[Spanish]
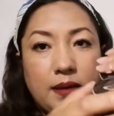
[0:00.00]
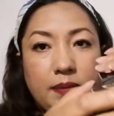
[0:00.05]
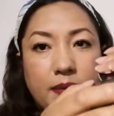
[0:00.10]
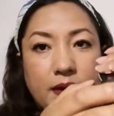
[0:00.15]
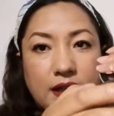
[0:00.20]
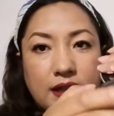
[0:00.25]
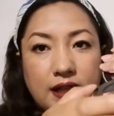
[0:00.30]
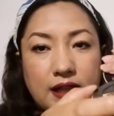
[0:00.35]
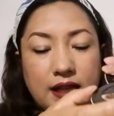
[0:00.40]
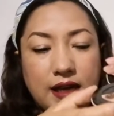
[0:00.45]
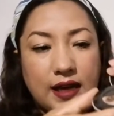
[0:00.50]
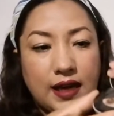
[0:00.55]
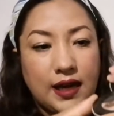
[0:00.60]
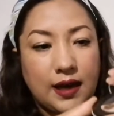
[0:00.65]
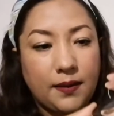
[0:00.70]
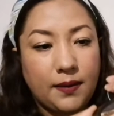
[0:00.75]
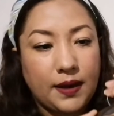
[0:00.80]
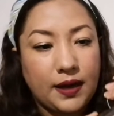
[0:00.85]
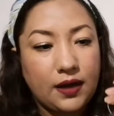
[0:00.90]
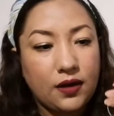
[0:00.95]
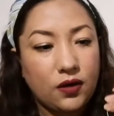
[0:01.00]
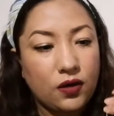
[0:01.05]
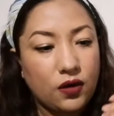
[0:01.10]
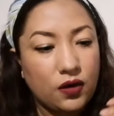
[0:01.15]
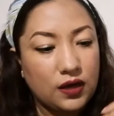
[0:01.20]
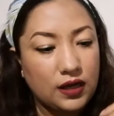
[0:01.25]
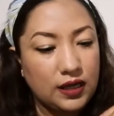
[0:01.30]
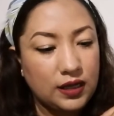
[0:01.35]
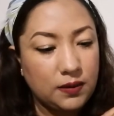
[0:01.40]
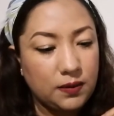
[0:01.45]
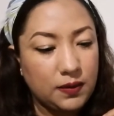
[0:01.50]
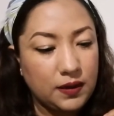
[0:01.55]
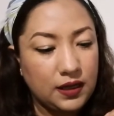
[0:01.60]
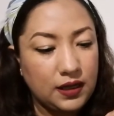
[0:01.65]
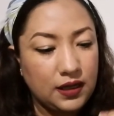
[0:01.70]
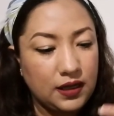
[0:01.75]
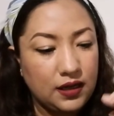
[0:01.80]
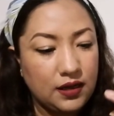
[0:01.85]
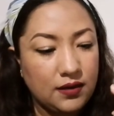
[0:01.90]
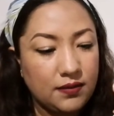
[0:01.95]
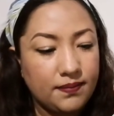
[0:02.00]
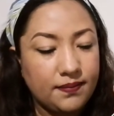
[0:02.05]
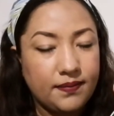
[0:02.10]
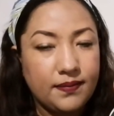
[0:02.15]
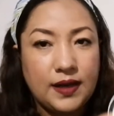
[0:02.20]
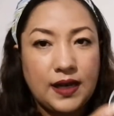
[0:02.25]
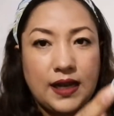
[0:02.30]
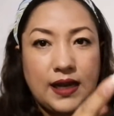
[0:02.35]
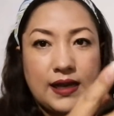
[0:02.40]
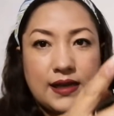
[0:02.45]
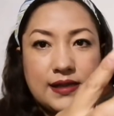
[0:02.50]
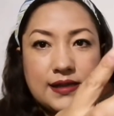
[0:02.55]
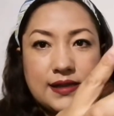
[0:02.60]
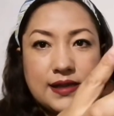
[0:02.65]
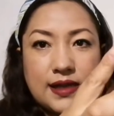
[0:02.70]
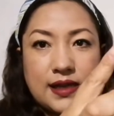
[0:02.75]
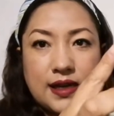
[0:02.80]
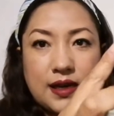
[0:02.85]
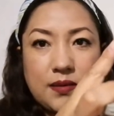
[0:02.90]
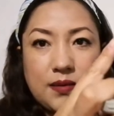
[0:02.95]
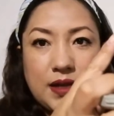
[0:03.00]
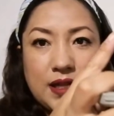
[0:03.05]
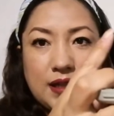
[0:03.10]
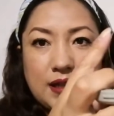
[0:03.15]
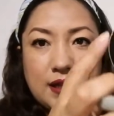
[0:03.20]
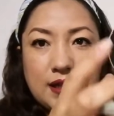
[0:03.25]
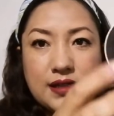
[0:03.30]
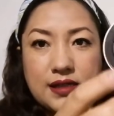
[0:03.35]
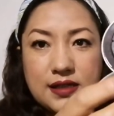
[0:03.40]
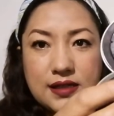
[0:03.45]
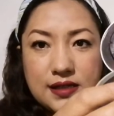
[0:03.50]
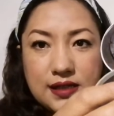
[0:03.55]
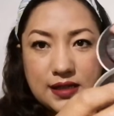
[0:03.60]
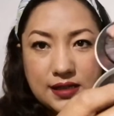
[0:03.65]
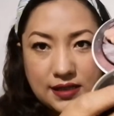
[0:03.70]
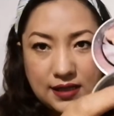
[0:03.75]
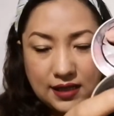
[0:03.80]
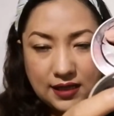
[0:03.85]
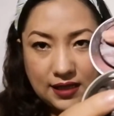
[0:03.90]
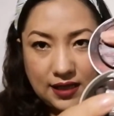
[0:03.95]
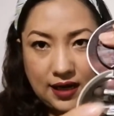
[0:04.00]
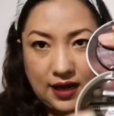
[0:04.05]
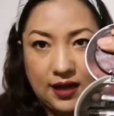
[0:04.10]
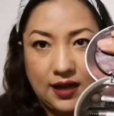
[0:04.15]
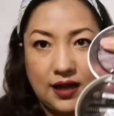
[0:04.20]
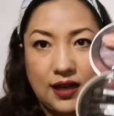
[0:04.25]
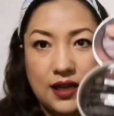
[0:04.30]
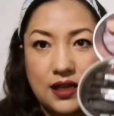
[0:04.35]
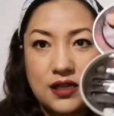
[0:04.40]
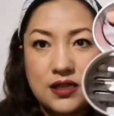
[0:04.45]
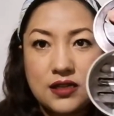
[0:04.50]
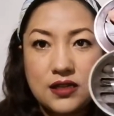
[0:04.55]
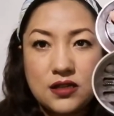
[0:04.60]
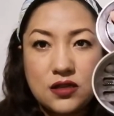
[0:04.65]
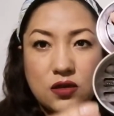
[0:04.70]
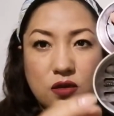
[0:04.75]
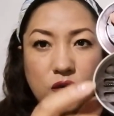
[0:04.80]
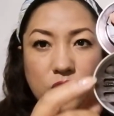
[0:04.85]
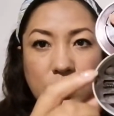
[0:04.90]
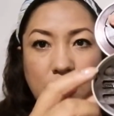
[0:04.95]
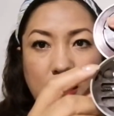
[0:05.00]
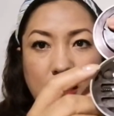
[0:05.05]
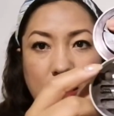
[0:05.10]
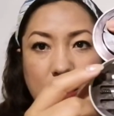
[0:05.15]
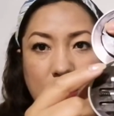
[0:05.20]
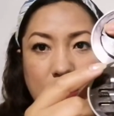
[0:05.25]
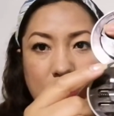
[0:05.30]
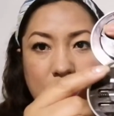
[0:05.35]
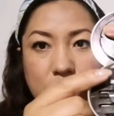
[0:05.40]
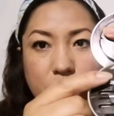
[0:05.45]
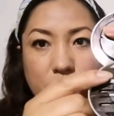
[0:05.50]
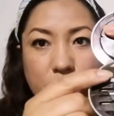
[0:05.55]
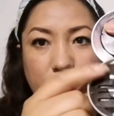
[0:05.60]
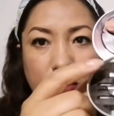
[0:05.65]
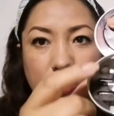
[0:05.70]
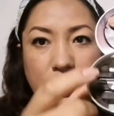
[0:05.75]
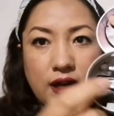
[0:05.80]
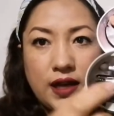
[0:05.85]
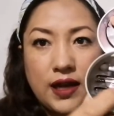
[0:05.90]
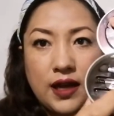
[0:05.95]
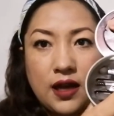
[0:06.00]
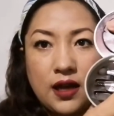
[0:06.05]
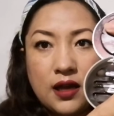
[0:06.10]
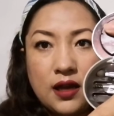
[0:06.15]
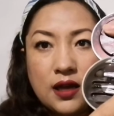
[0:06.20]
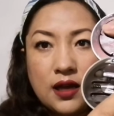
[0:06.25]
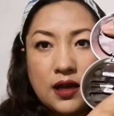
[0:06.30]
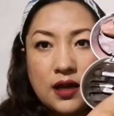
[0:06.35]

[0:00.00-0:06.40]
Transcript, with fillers: la parte de acá abajo y vi las herramientas estas que trae, que es una esponja,